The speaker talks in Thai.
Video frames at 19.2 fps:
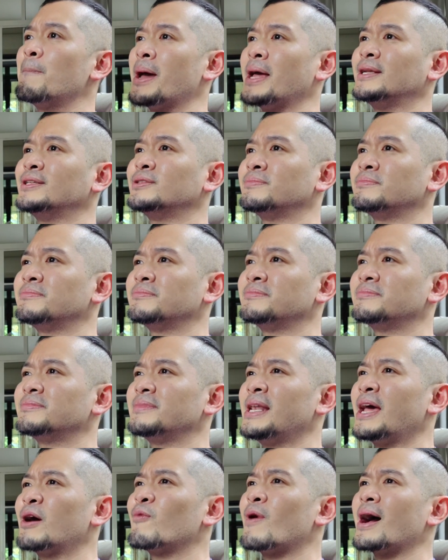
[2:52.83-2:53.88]
เป็น
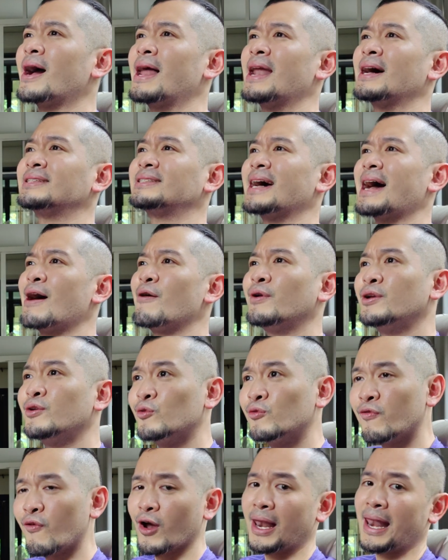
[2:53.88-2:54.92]
เรียกว่ากำลังจะเข้าฤ
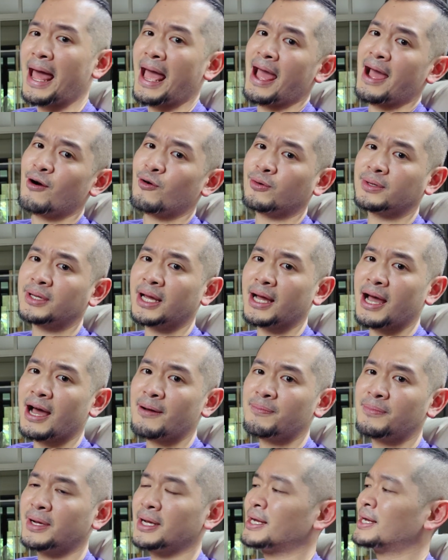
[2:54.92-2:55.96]
ดูฝนแล้วนะค
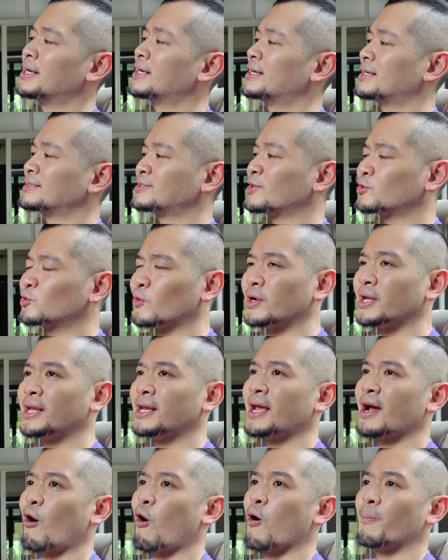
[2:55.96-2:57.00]
รับเจ้าตัว
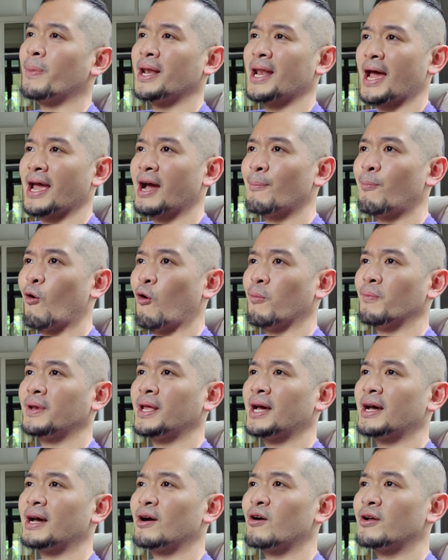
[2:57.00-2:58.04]
นี้เนี่ยออกไปไหนกับผม
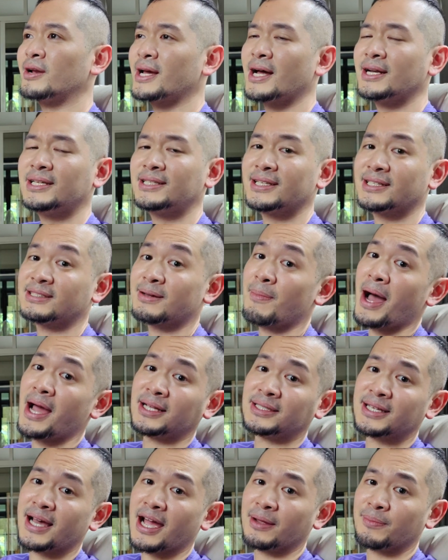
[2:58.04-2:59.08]
เนี่ยค่อนข้างที่จะสบา
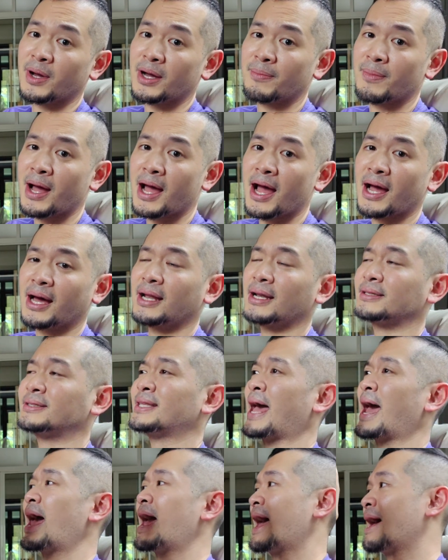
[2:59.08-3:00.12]
ยใจมา
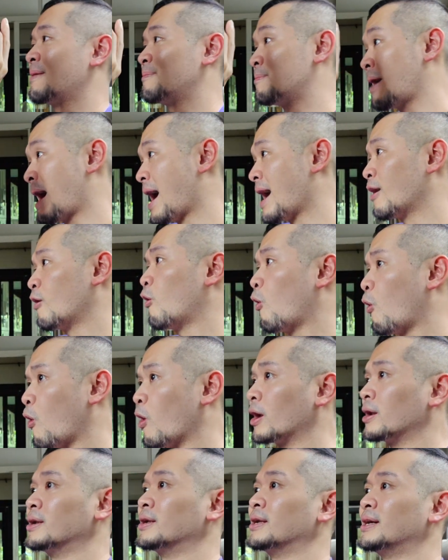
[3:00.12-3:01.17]
กๆ แต่บางค
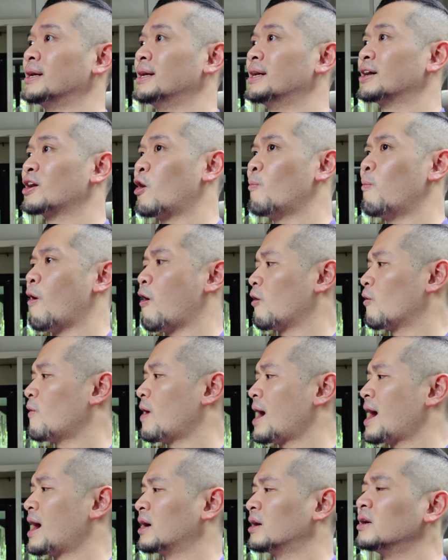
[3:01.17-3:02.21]
นก็บอก
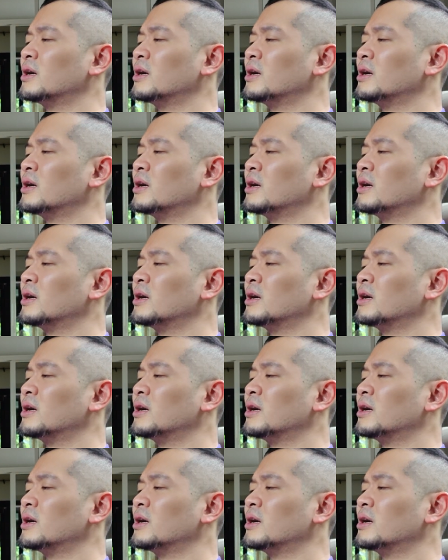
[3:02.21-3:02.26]
ว่า